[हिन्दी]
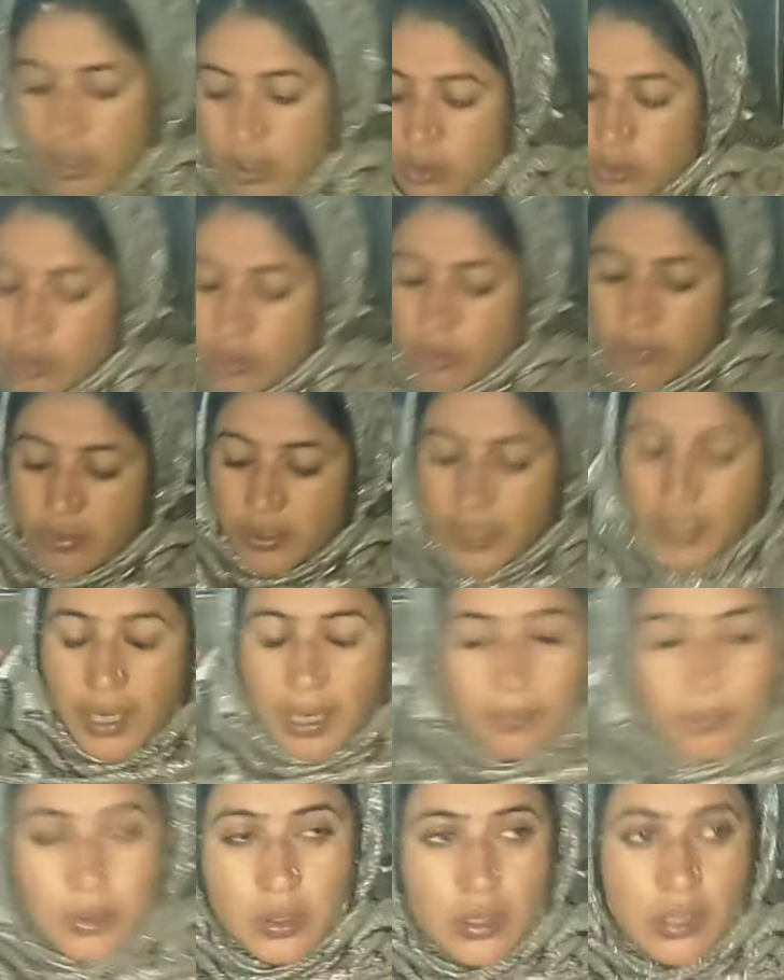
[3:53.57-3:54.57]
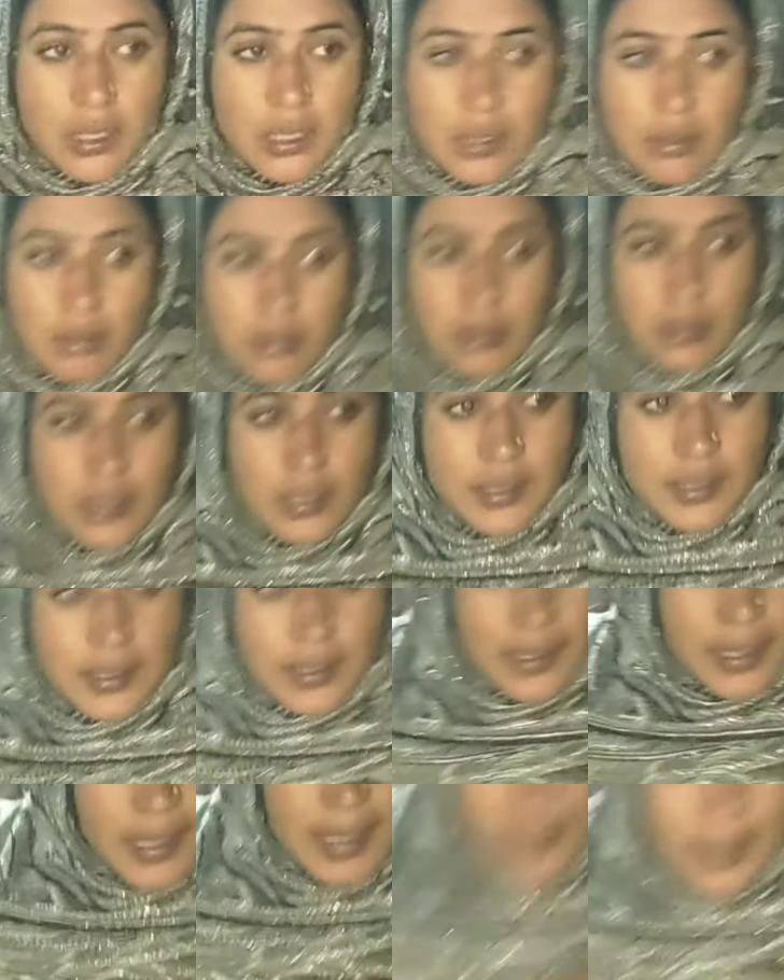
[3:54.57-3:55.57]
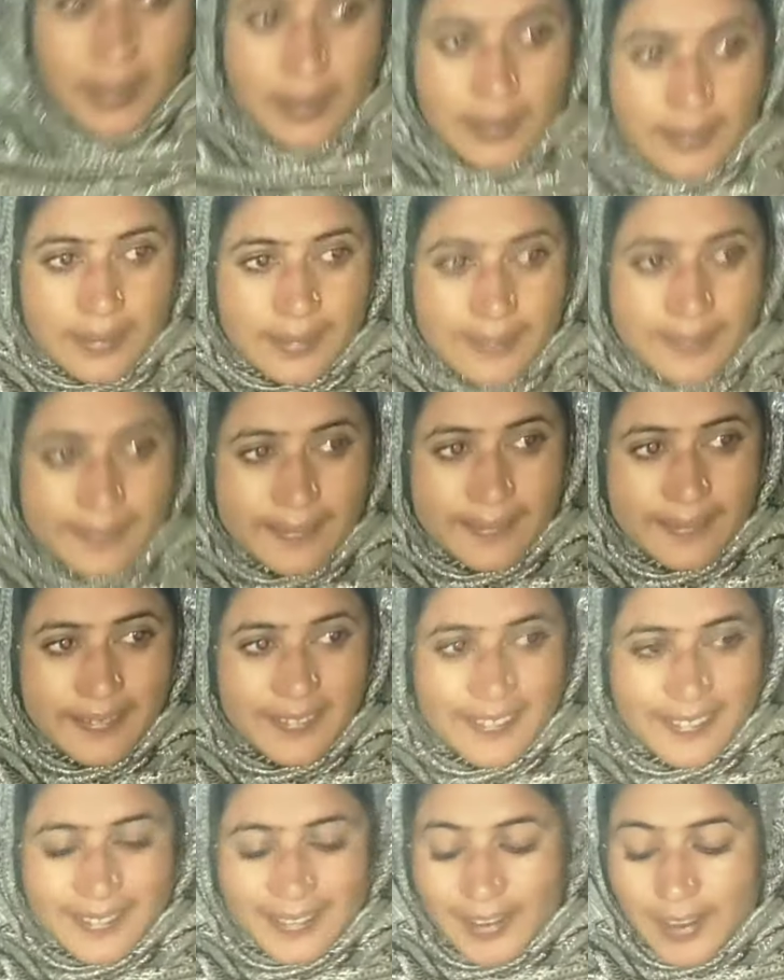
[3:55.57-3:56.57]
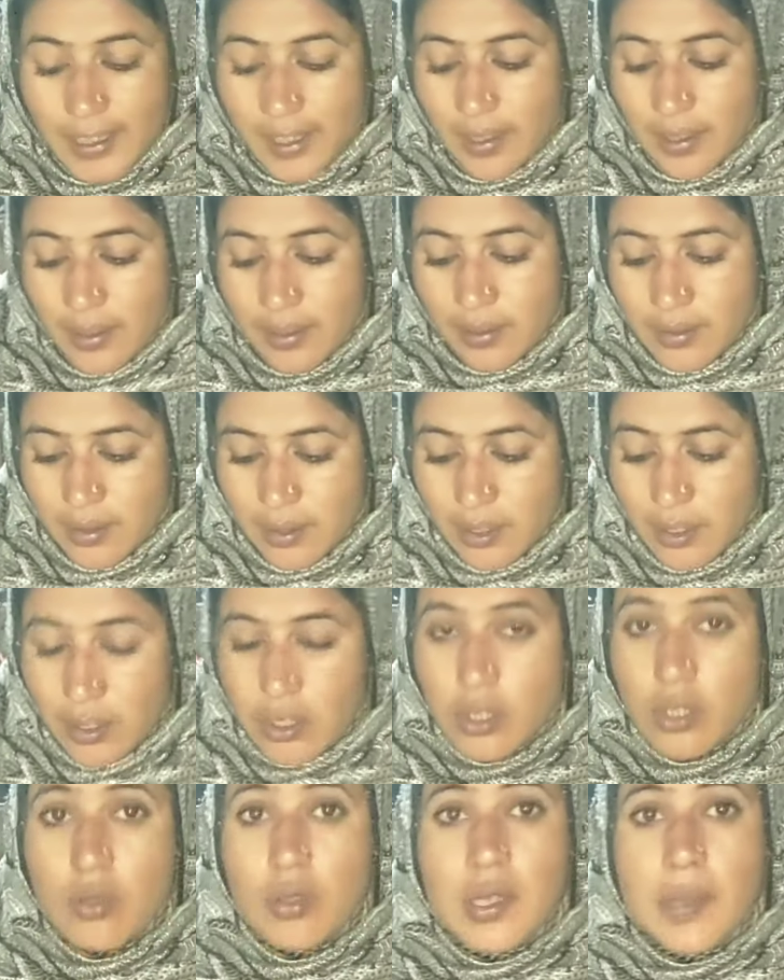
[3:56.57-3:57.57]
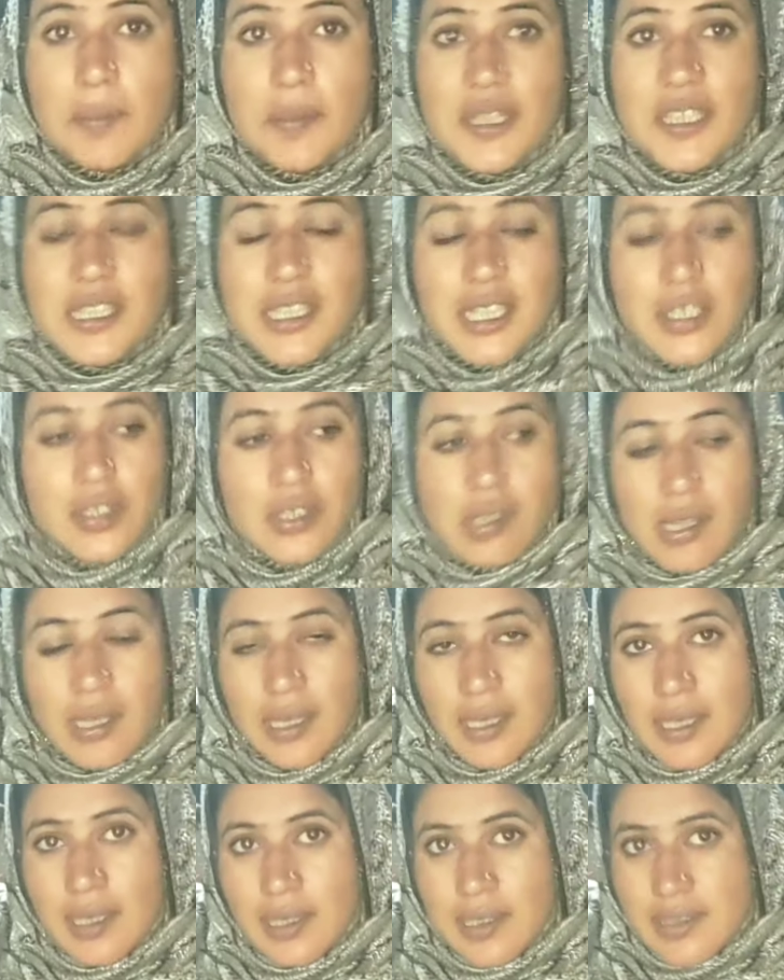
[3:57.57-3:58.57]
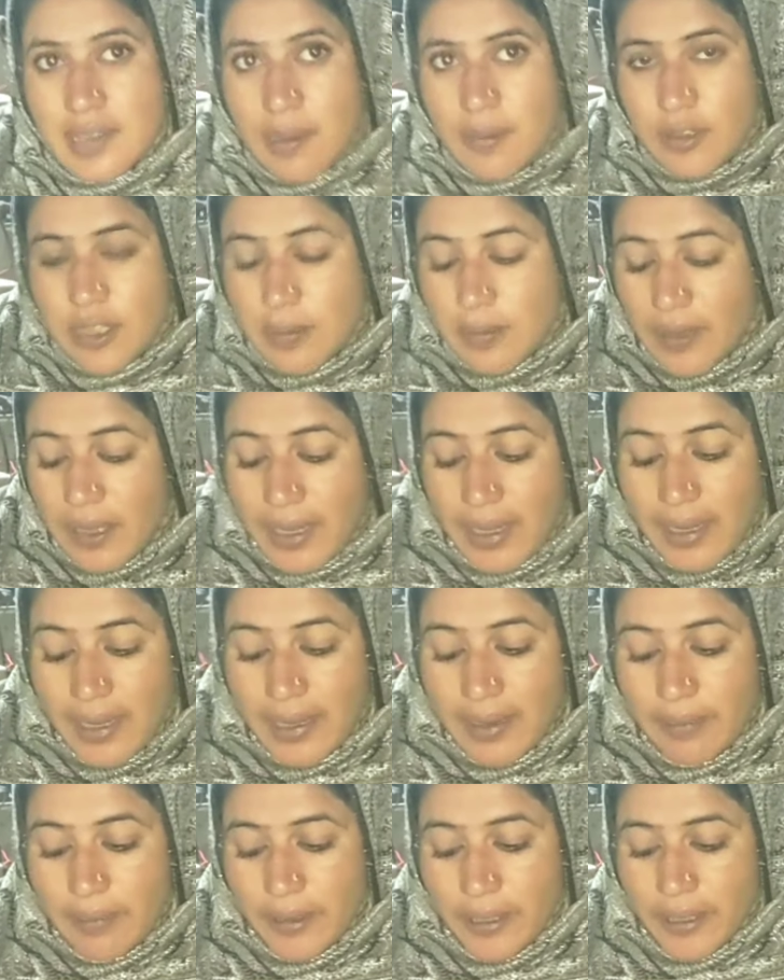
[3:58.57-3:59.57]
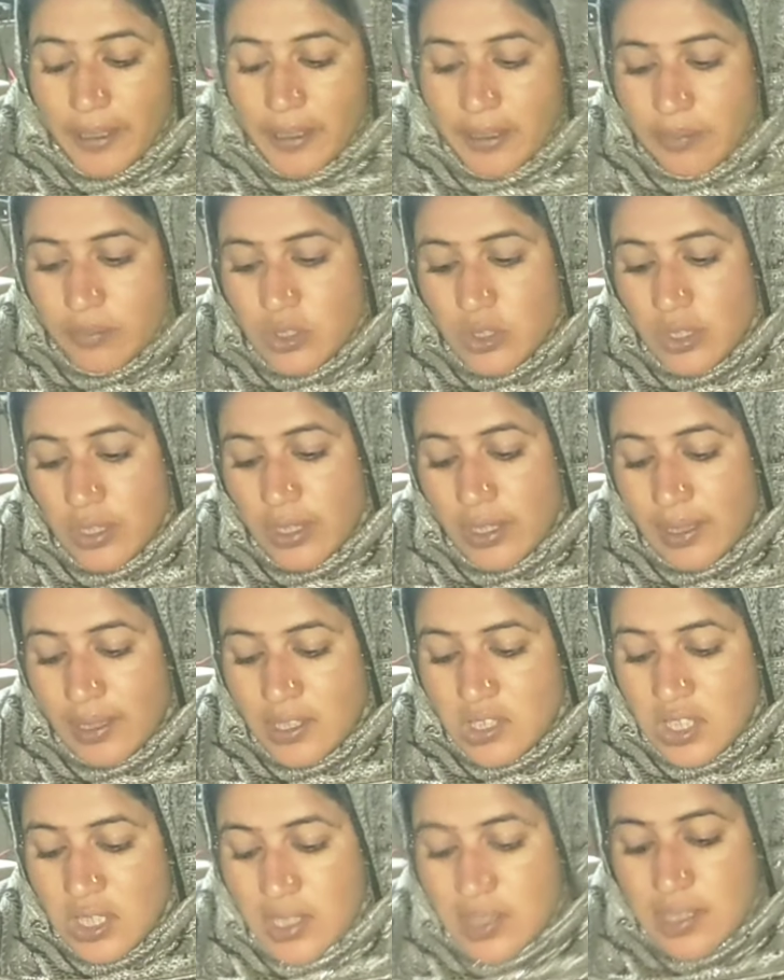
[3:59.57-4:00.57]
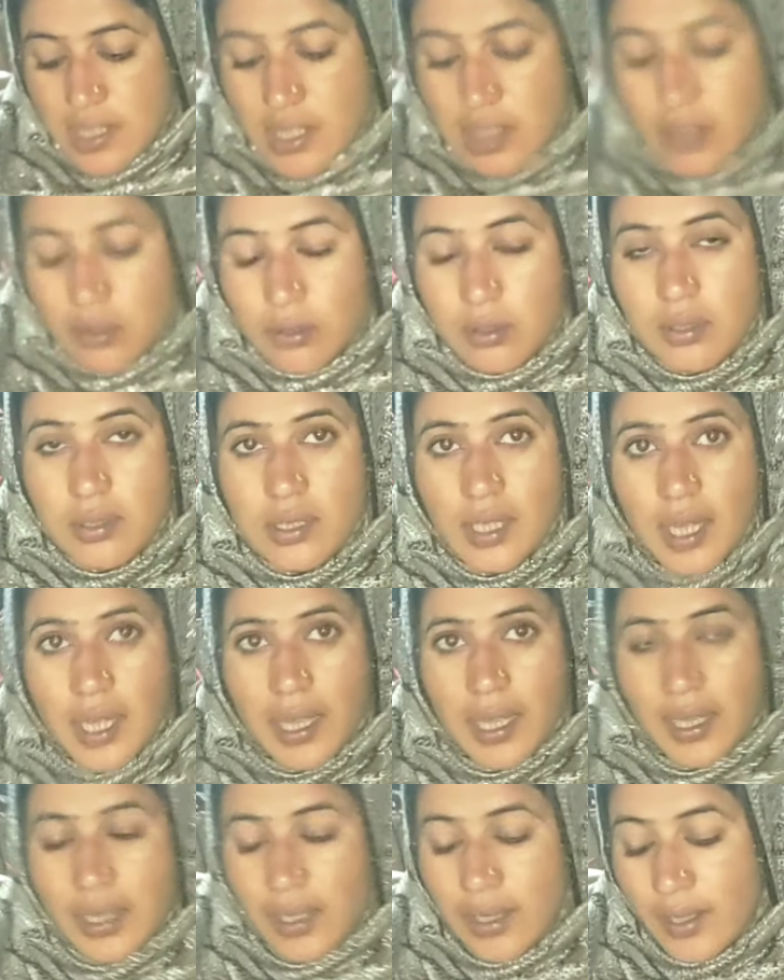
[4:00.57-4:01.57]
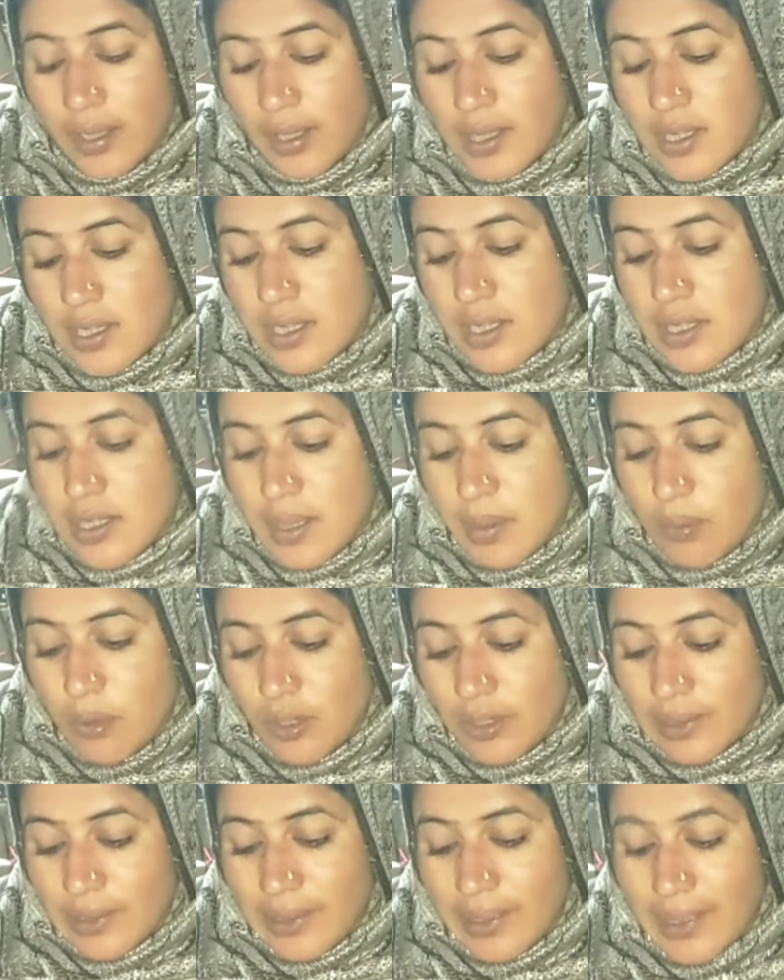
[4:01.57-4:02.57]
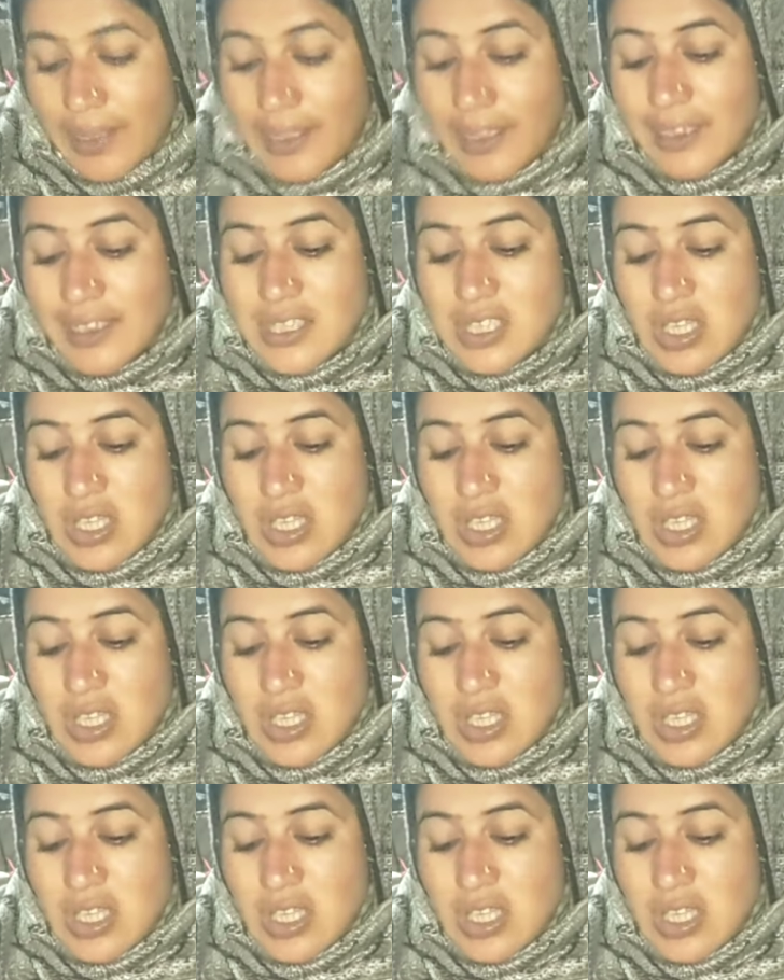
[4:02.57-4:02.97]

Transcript: हाँ। तो फिर आपको दे दूंगी ठीक है जो, जो क्योंकि बच्चे जो है ना सबसे पहले इब्राहिम जो है ना जैसे ही उठता है ये बोलता है कि